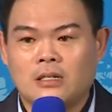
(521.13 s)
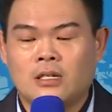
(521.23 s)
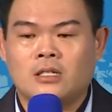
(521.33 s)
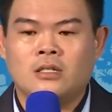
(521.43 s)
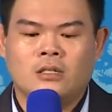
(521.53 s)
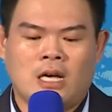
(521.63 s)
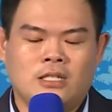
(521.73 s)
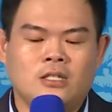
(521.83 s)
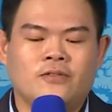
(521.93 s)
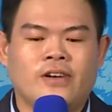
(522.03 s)
可是还
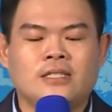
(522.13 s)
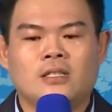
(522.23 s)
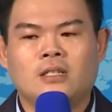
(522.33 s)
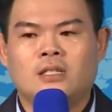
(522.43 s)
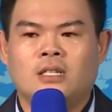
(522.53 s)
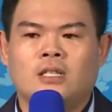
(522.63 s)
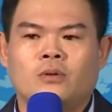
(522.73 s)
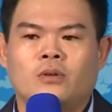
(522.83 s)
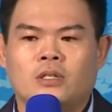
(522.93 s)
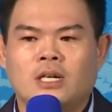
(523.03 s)
是发生了一件令
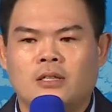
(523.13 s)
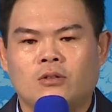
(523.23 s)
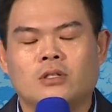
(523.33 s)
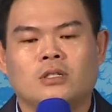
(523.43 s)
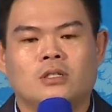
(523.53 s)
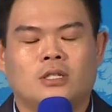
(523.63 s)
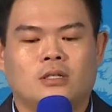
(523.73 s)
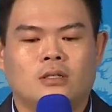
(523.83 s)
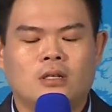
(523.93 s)
我很感动的事情，